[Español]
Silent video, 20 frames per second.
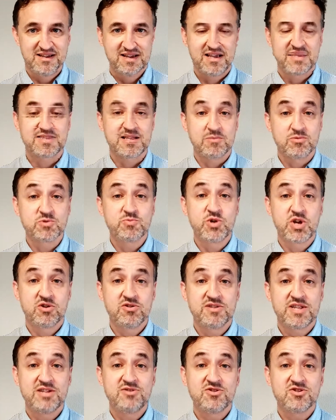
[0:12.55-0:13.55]
Estamos muy
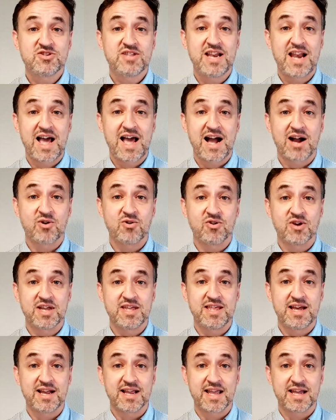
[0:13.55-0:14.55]
contentos de la
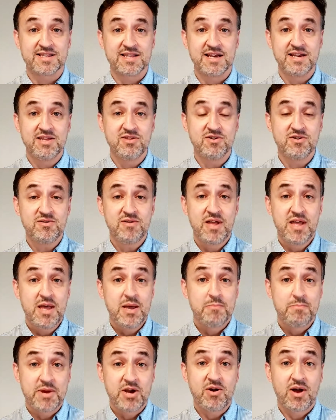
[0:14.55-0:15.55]
acogida que ha tenido,
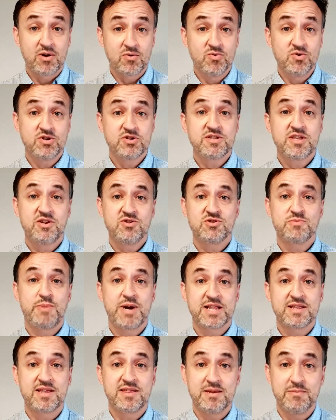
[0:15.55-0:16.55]
pero algunos de los
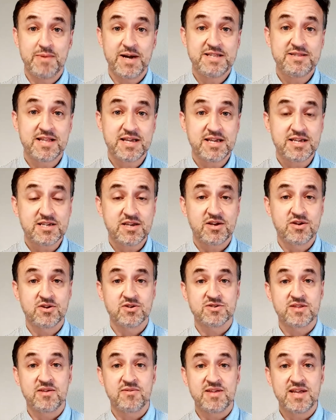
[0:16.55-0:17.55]
participantes
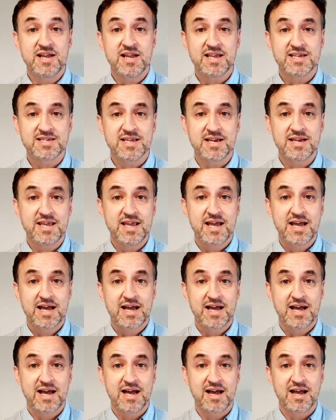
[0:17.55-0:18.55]
nos decían que
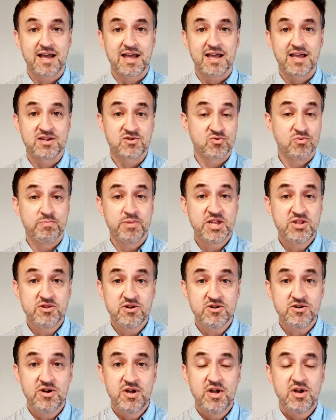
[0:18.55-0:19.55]
sería
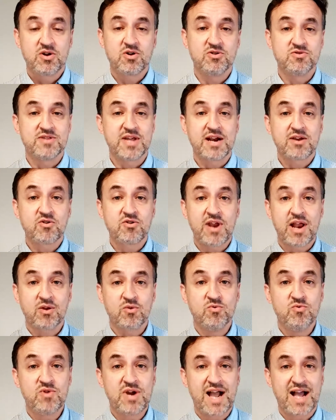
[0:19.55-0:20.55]
estupendo contar con
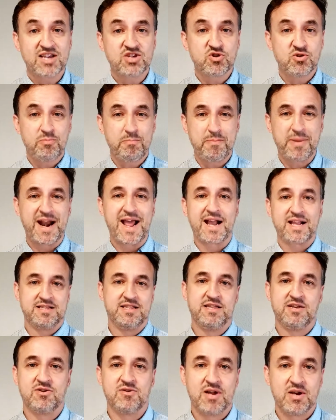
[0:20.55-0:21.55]
algún caso
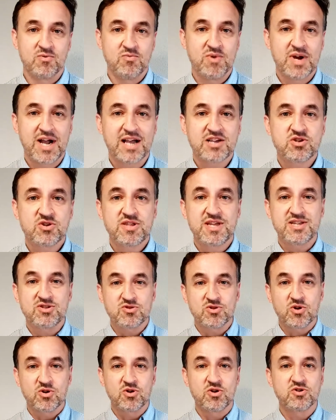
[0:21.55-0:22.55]
práctico, algún caso de
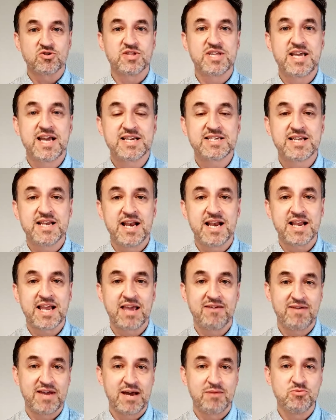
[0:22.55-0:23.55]
todos los días en el
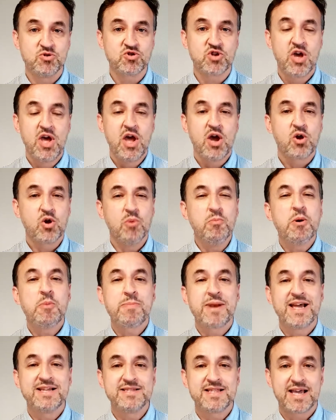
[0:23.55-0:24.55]
que veamos cómo
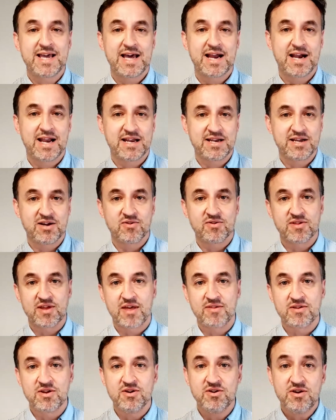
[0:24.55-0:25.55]
plantear la
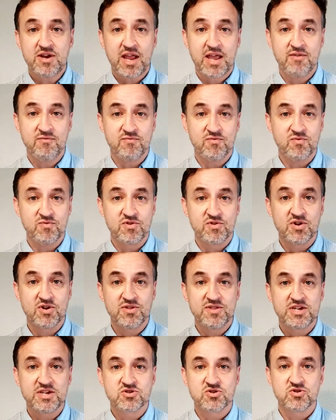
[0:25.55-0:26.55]
negociación en función
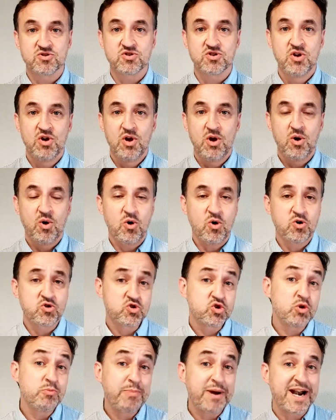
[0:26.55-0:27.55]
de esos
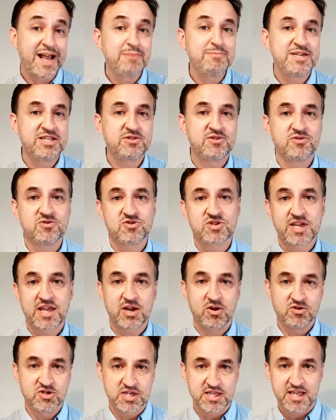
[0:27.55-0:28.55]
ocho parámetros que
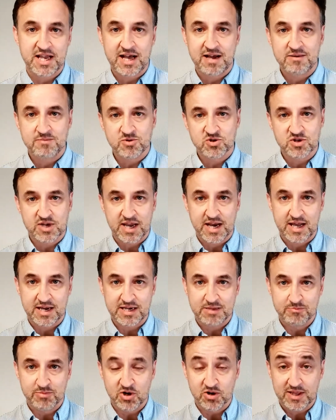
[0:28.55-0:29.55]
considerábamos que eran
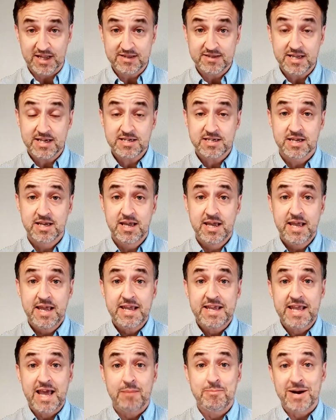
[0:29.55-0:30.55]
importantes
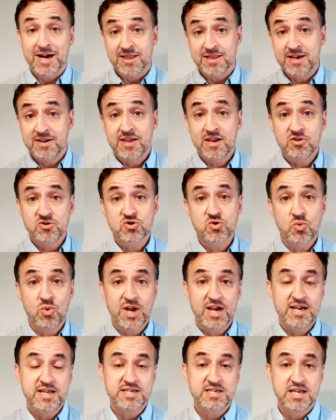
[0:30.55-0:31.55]
y a partir de los
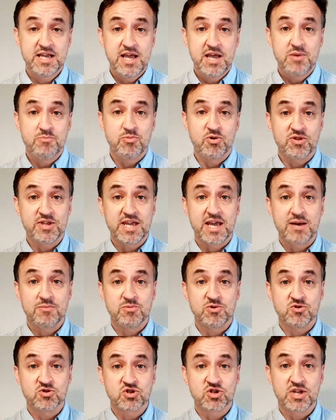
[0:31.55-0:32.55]
cuales
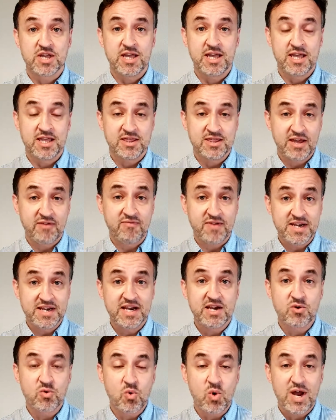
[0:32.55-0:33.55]
podíamos eh,
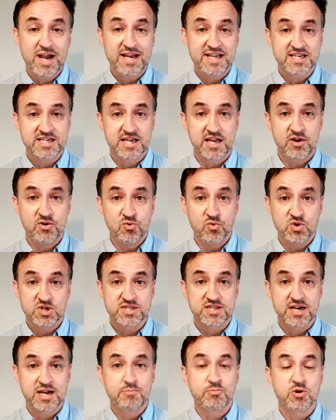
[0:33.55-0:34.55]
definir cuál es
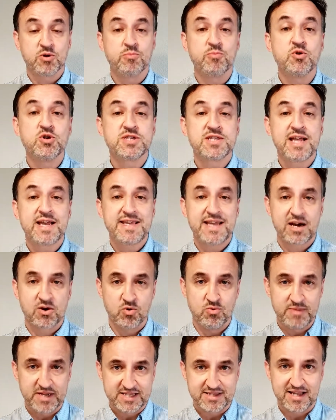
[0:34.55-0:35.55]
nuestra propuesta y
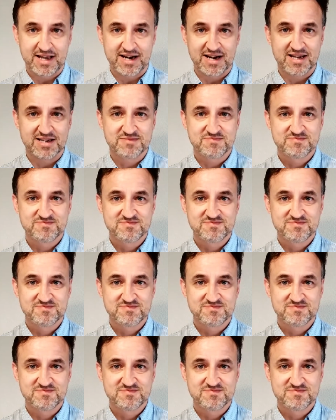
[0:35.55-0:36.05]
argumentarla.